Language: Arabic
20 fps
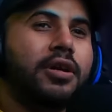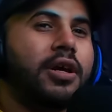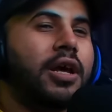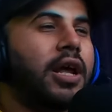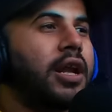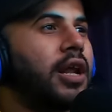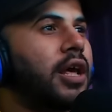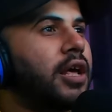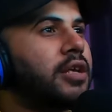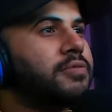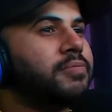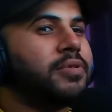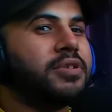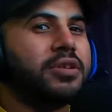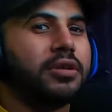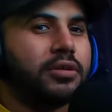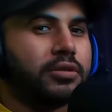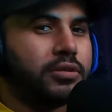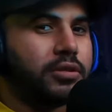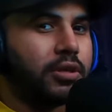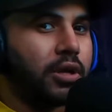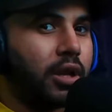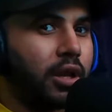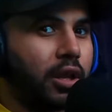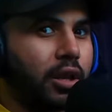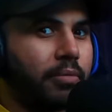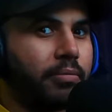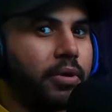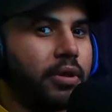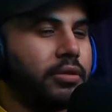خلاص بس ان شاء
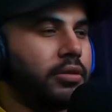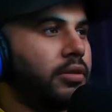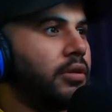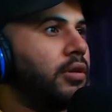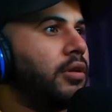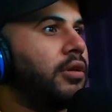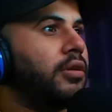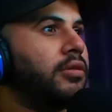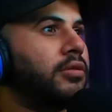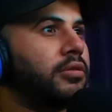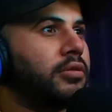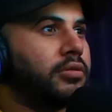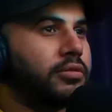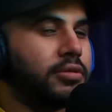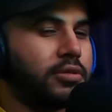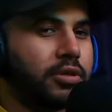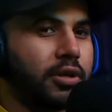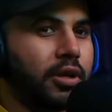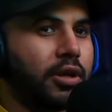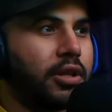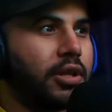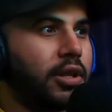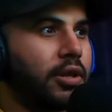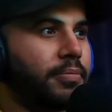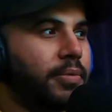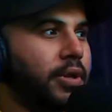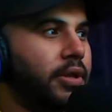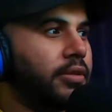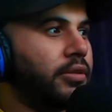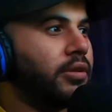الله ما تضيع ان شاء الله
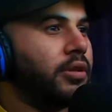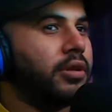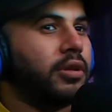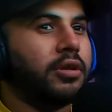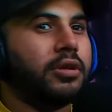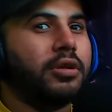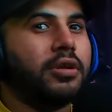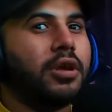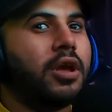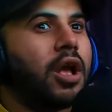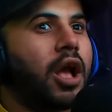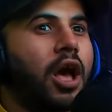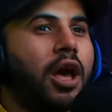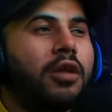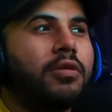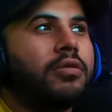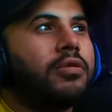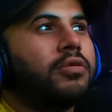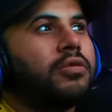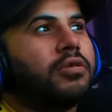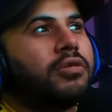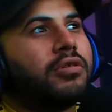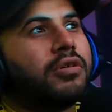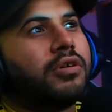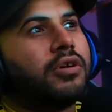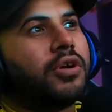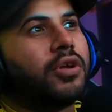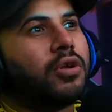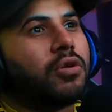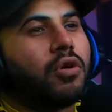ما تضيع
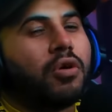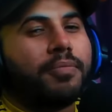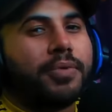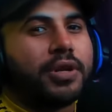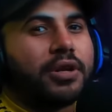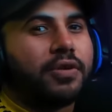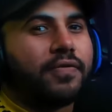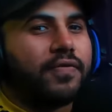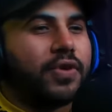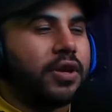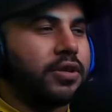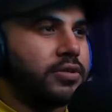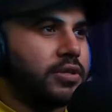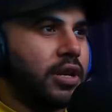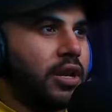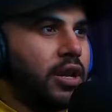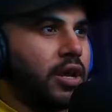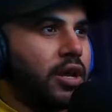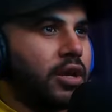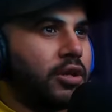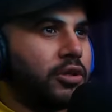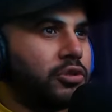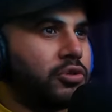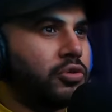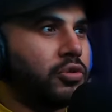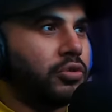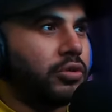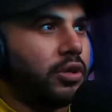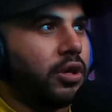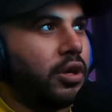خلوا روبن نيفيز اللي
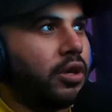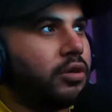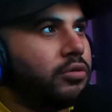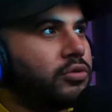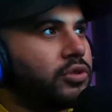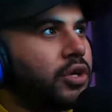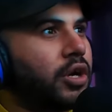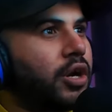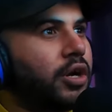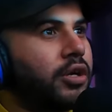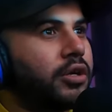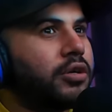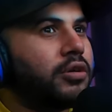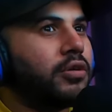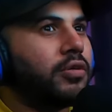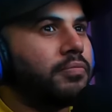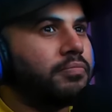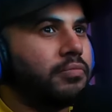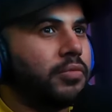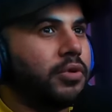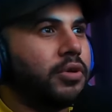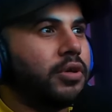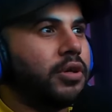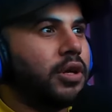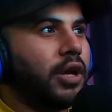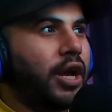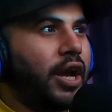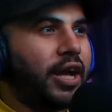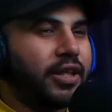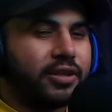يشوتها ايش رايكم
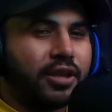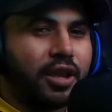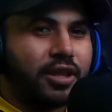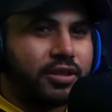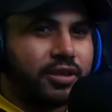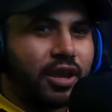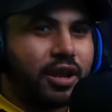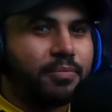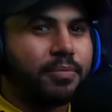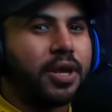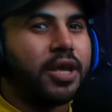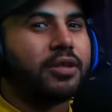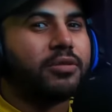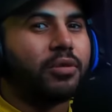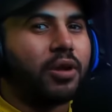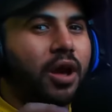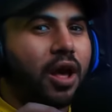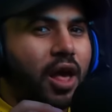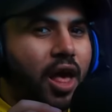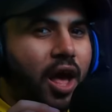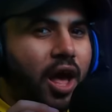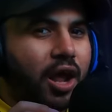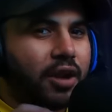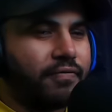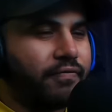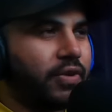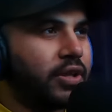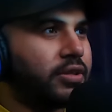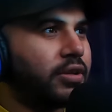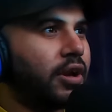حتى انت الميترو اخر
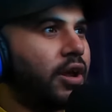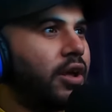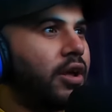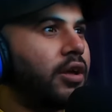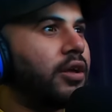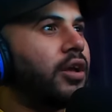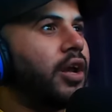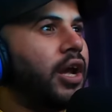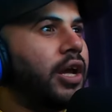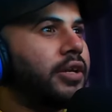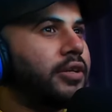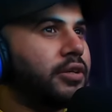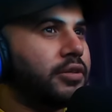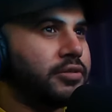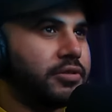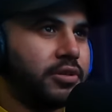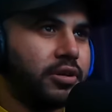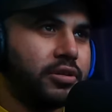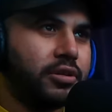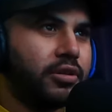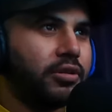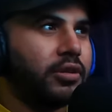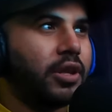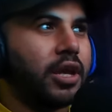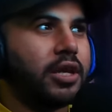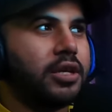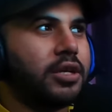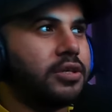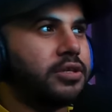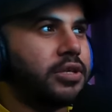فتره يعني صرت
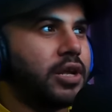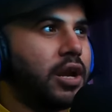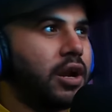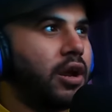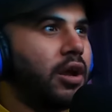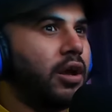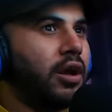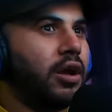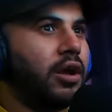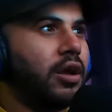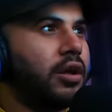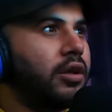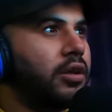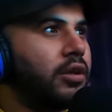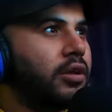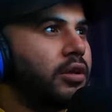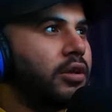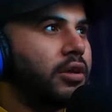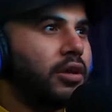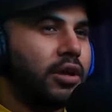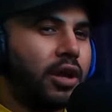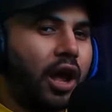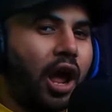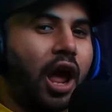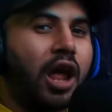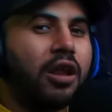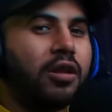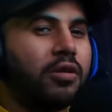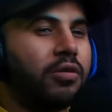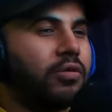تضيع صراحه
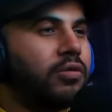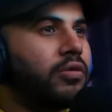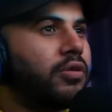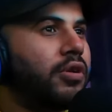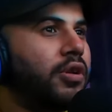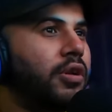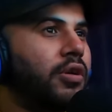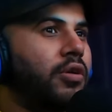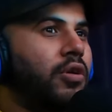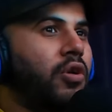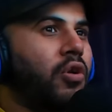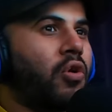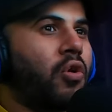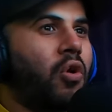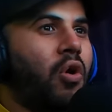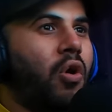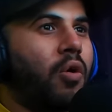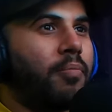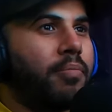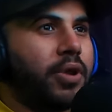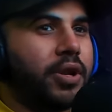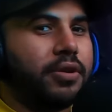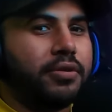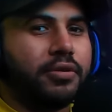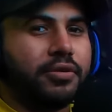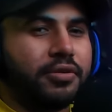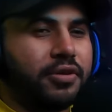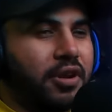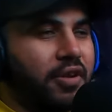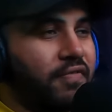خلوا الروبن
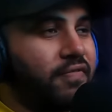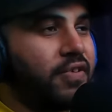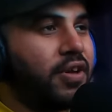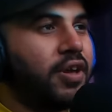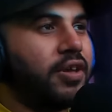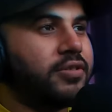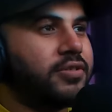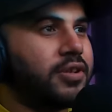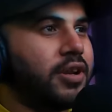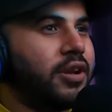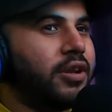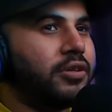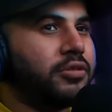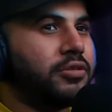نيفيز اللي